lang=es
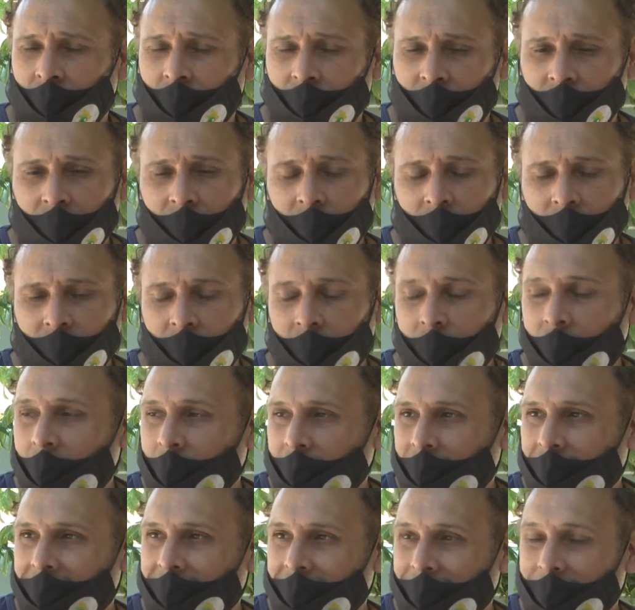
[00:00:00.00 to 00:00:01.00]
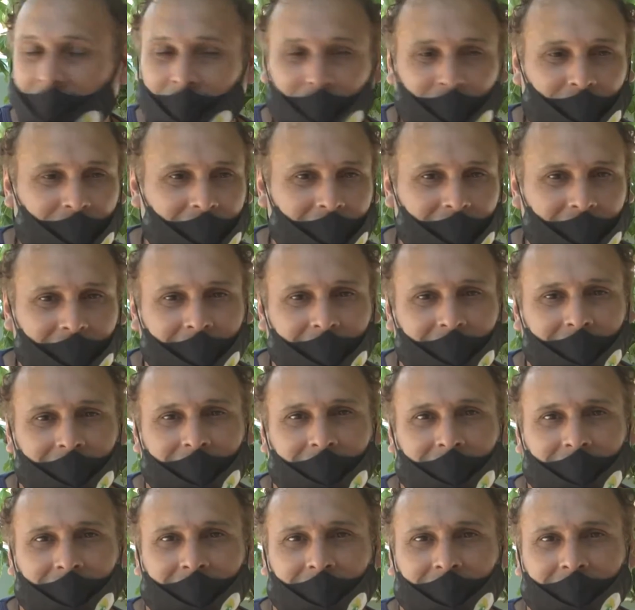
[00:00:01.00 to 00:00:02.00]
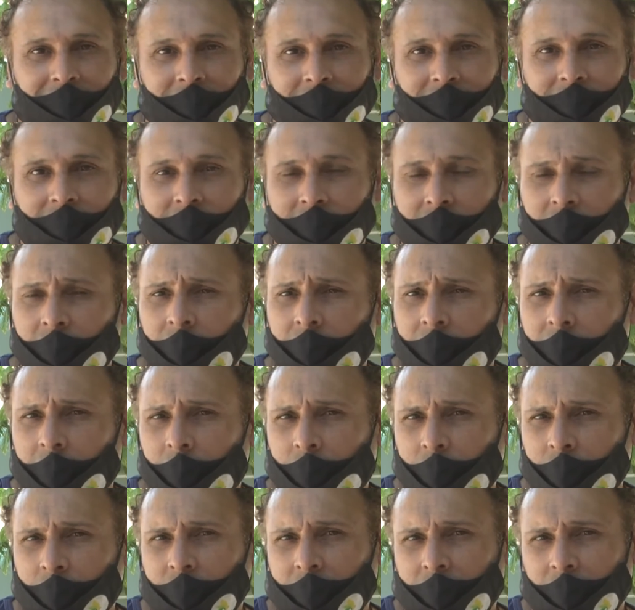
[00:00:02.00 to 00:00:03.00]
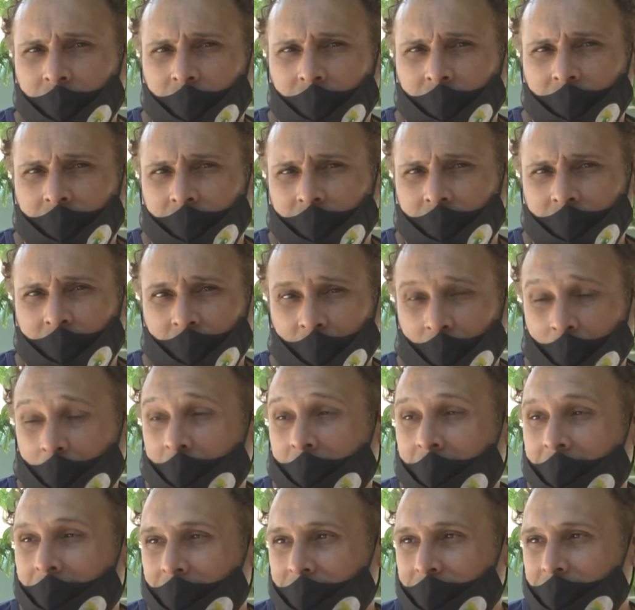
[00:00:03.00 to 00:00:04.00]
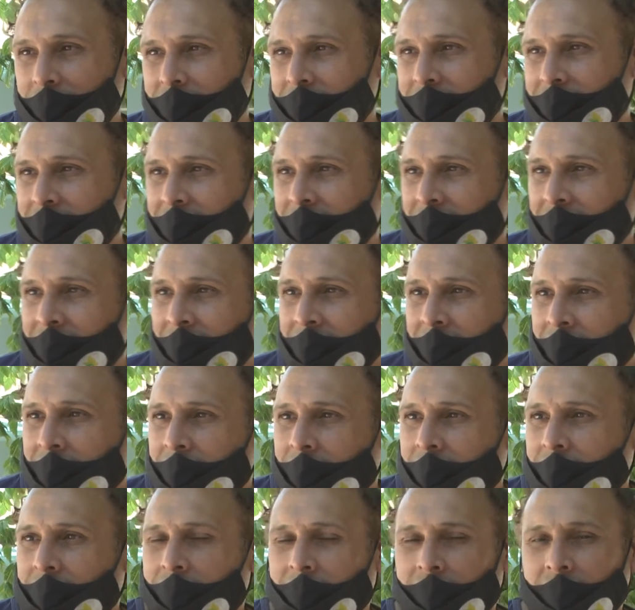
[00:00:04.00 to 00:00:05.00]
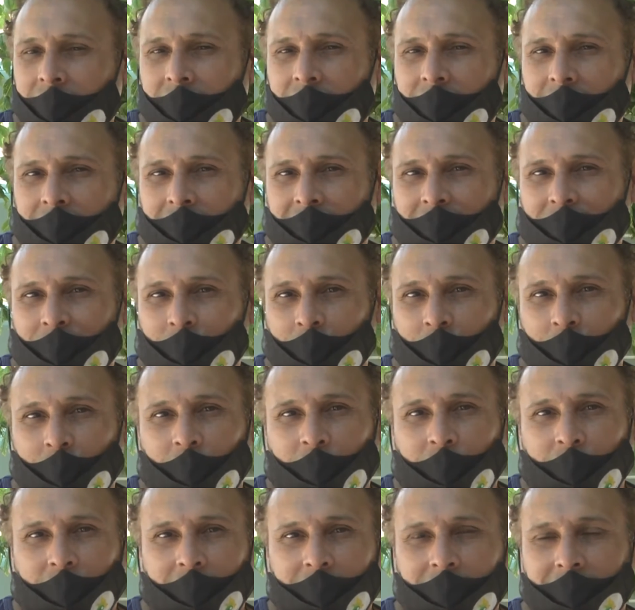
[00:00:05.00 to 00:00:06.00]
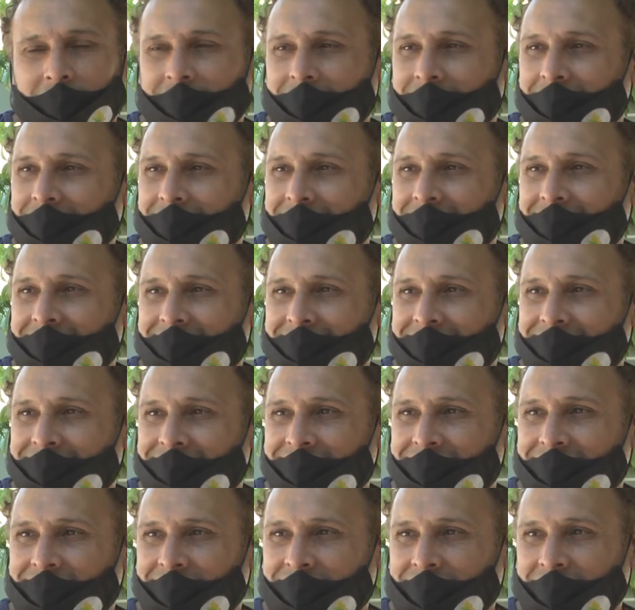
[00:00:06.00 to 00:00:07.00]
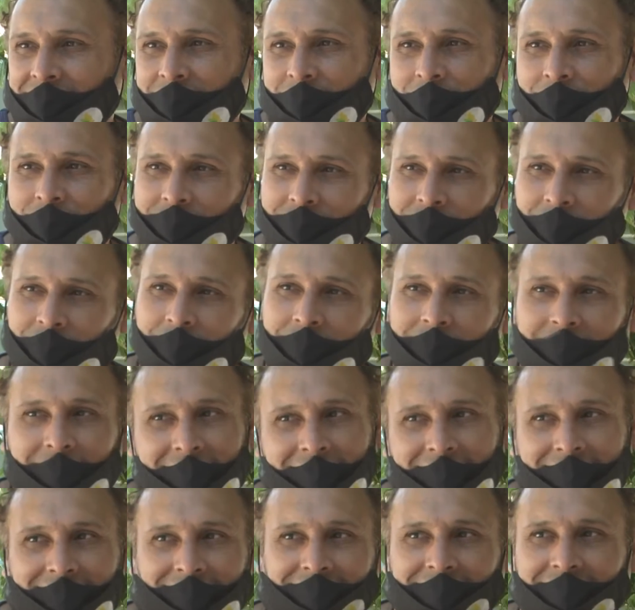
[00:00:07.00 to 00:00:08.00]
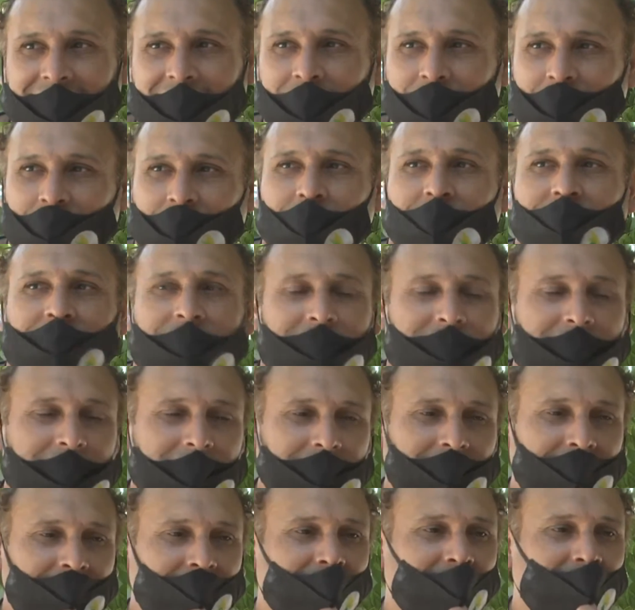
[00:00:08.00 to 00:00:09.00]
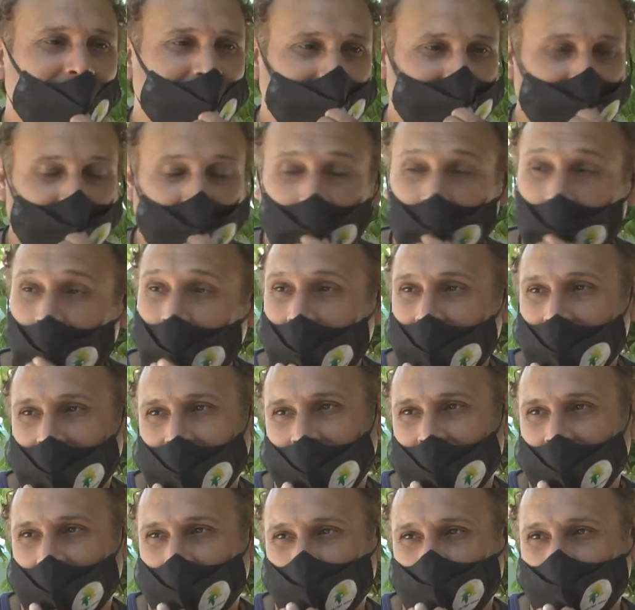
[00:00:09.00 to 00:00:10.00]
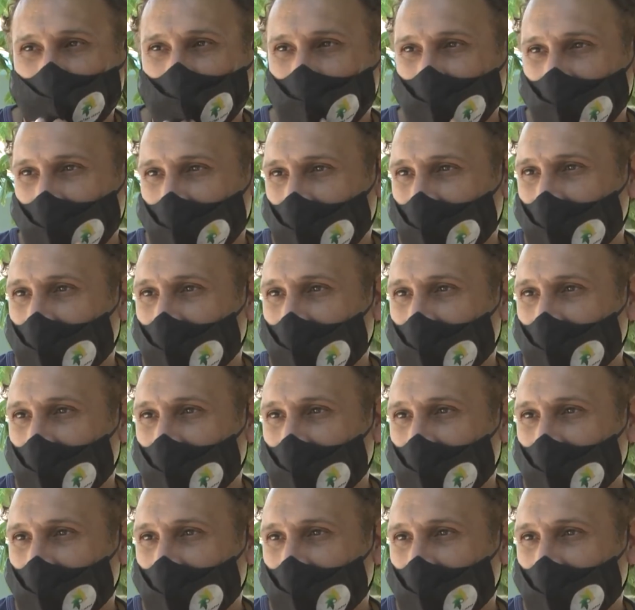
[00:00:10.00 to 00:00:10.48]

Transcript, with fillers: Sí, sí, eh, David, hola. Este, sí, estamos este, preparados. Eh, tuvimos fe de que íbamos a bailar, que algo íbamos a hacer y gracias a Dios, mira, se nos dio